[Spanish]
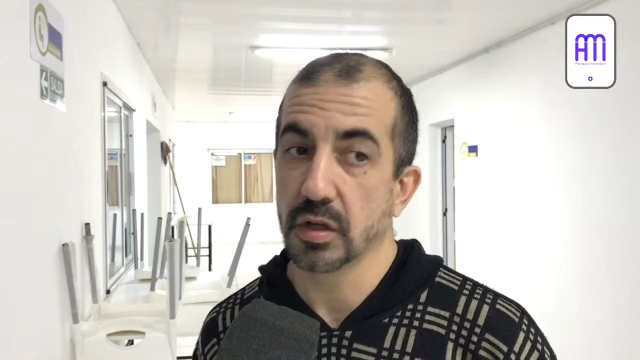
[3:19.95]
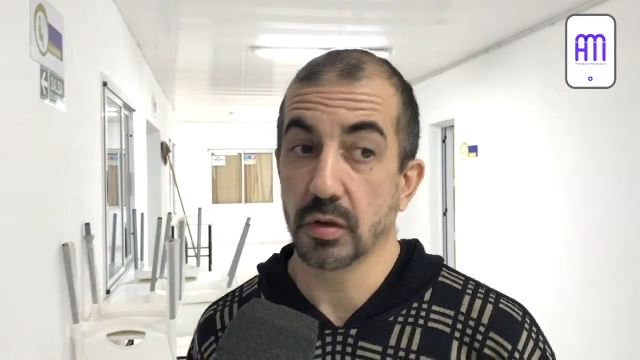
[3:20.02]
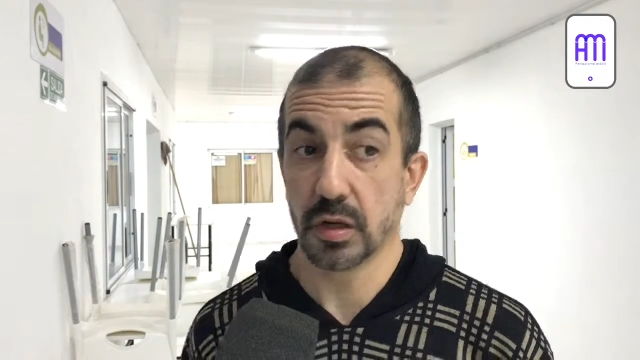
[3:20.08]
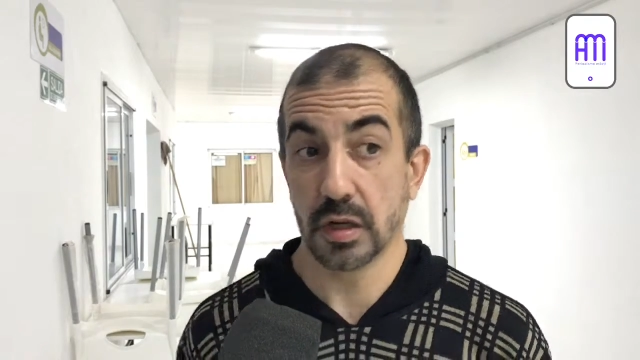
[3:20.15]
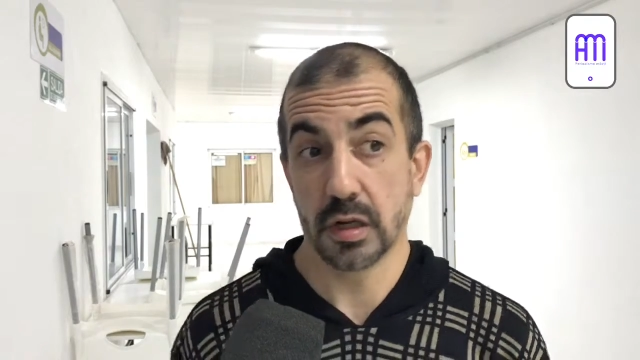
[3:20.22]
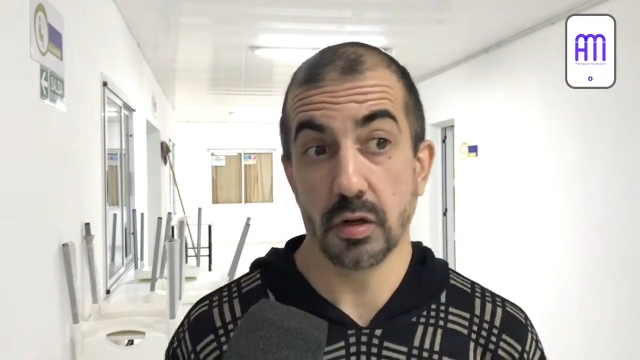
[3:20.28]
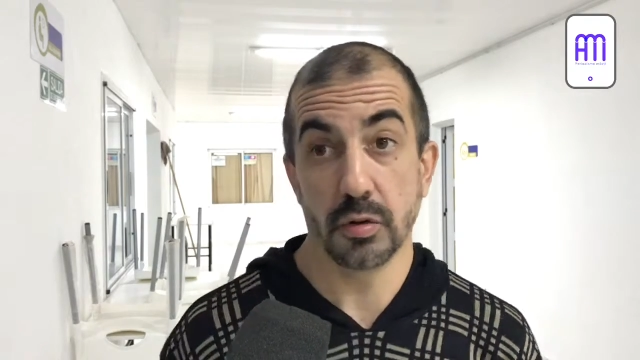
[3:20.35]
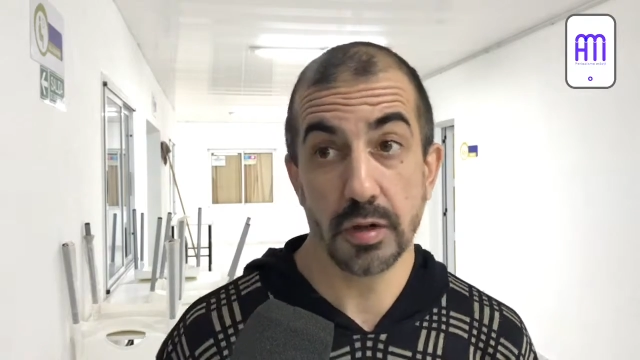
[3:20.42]
que
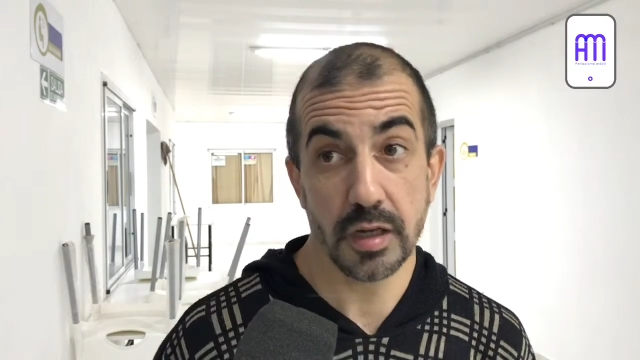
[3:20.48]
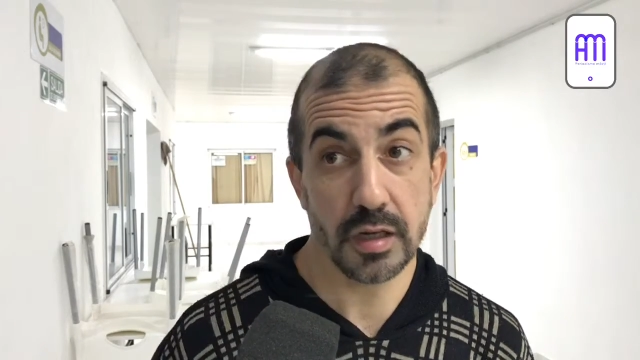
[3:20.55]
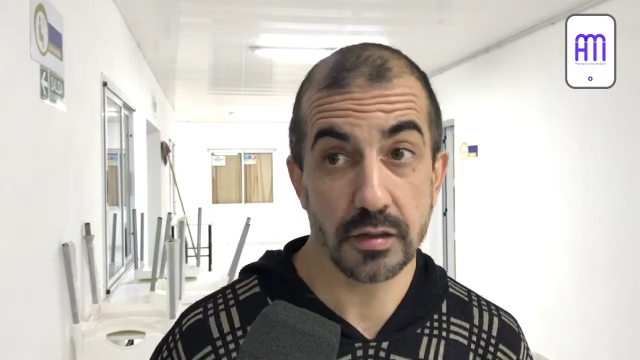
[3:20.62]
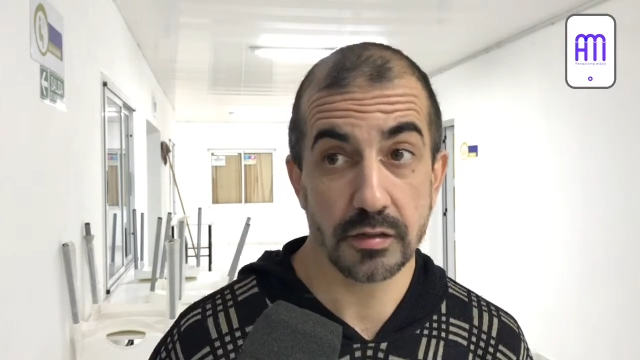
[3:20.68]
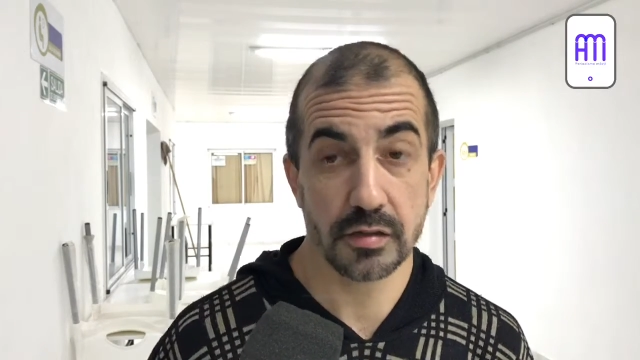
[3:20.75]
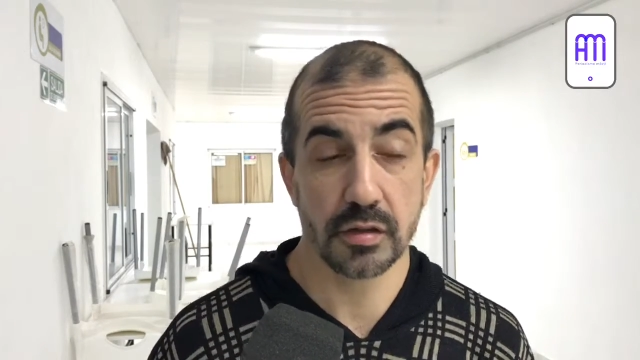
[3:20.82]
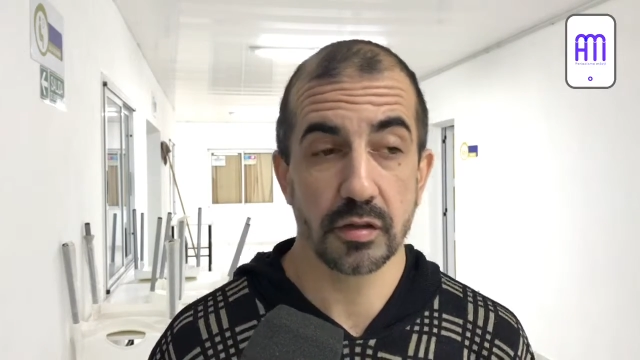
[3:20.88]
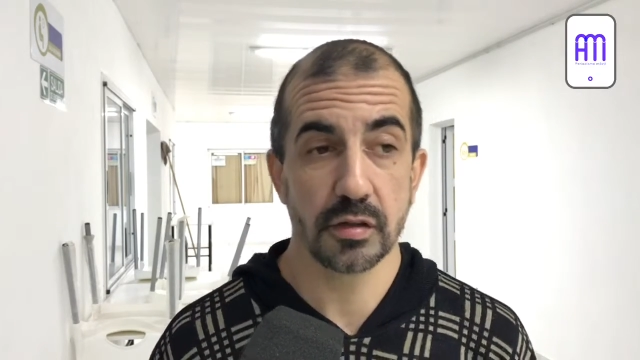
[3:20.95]
lo, que lo
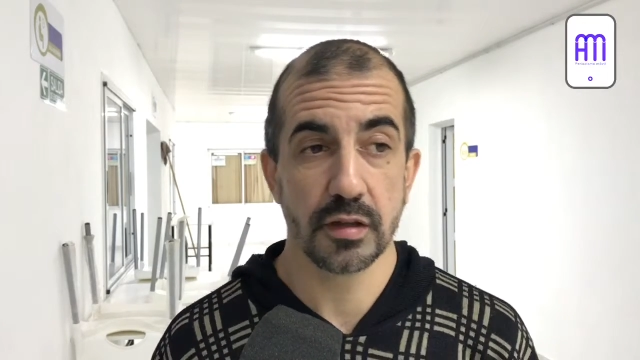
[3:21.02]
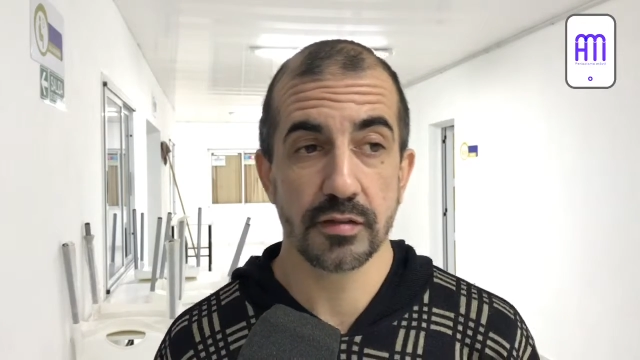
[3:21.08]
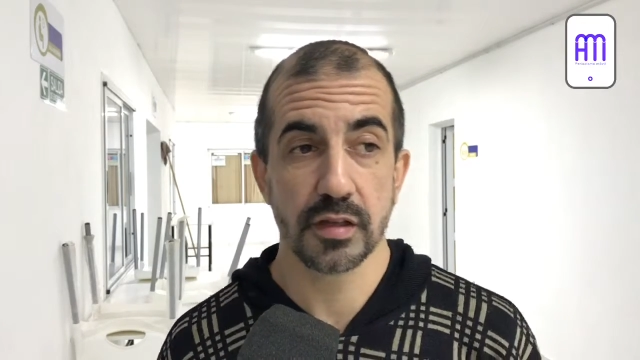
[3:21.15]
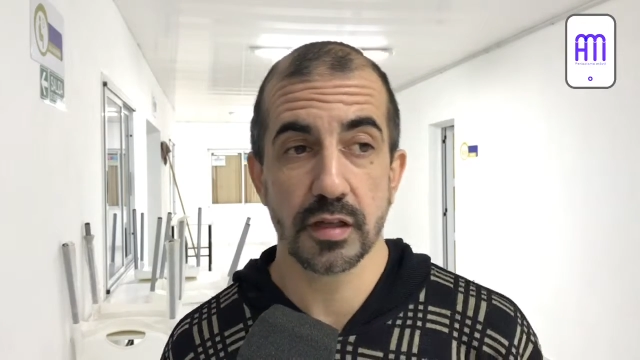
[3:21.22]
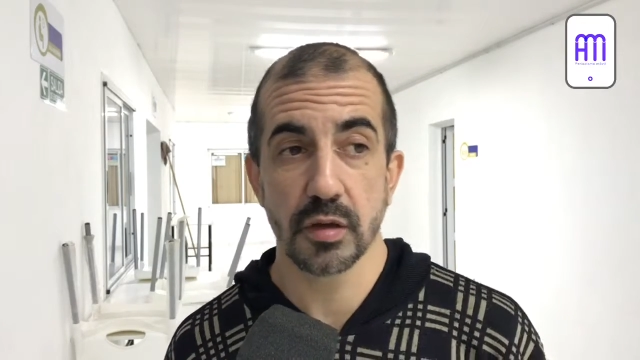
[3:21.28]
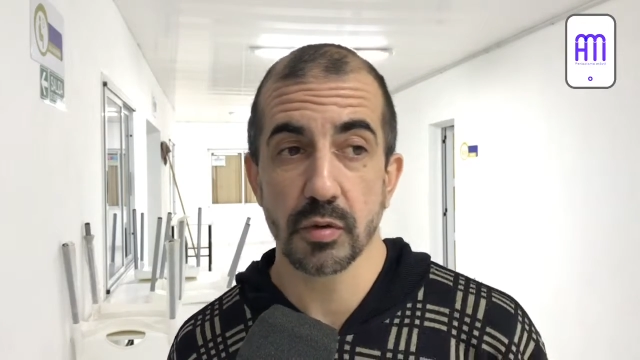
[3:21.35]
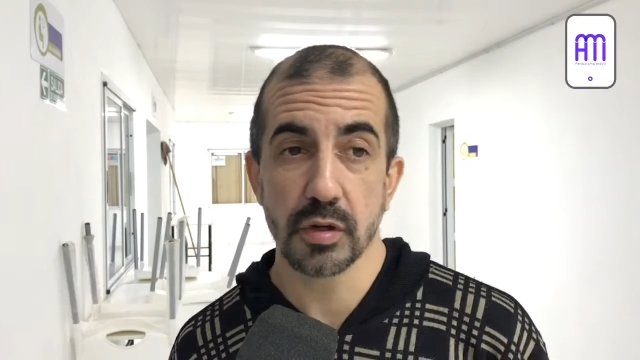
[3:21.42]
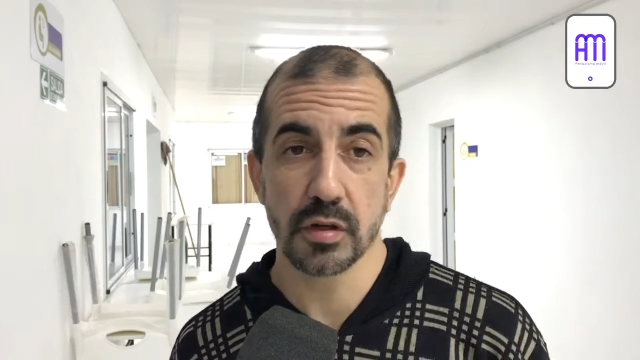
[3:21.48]
veas,
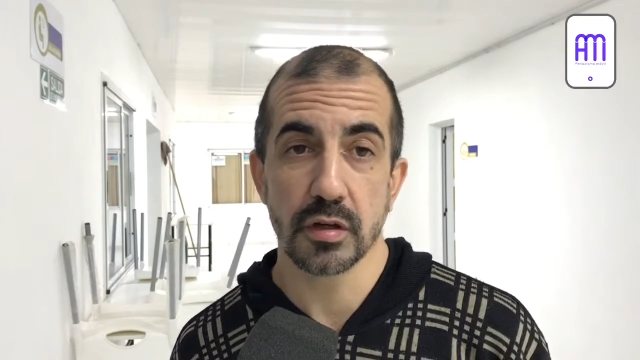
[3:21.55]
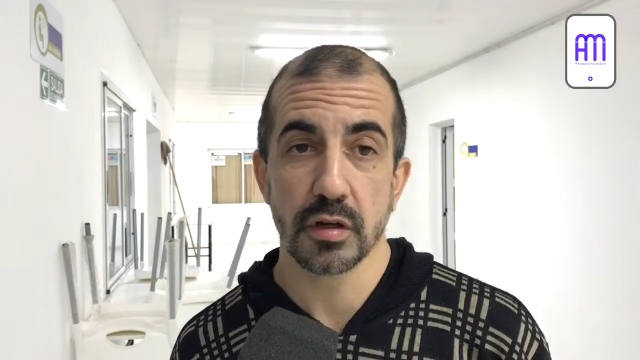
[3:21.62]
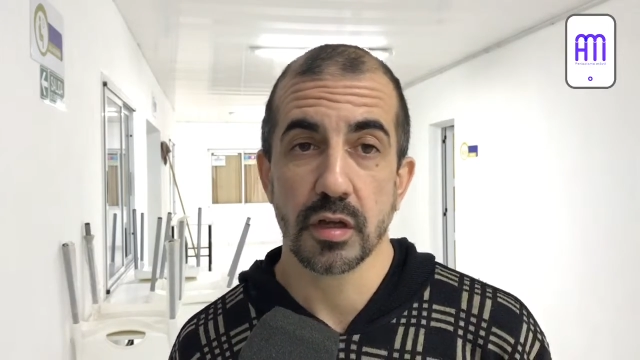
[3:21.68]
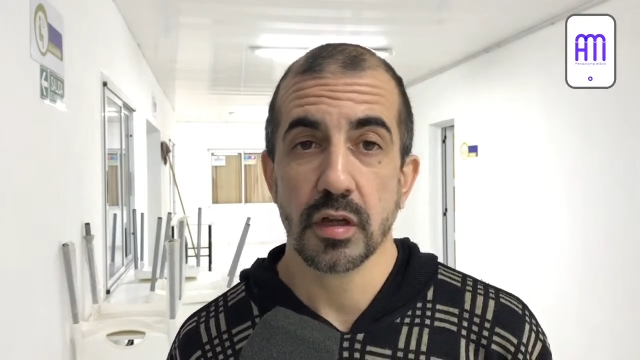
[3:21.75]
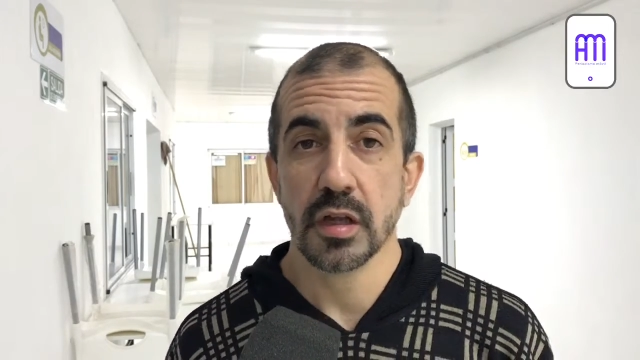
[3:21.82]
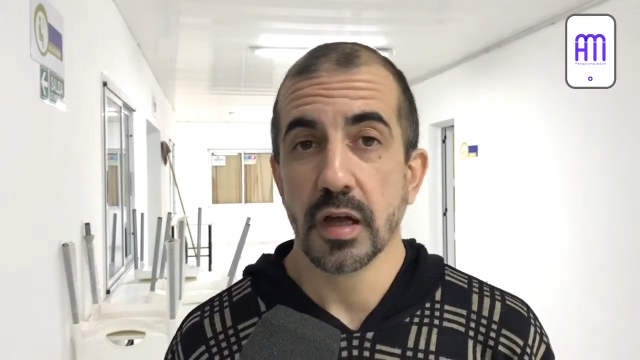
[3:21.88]
Así que bueno,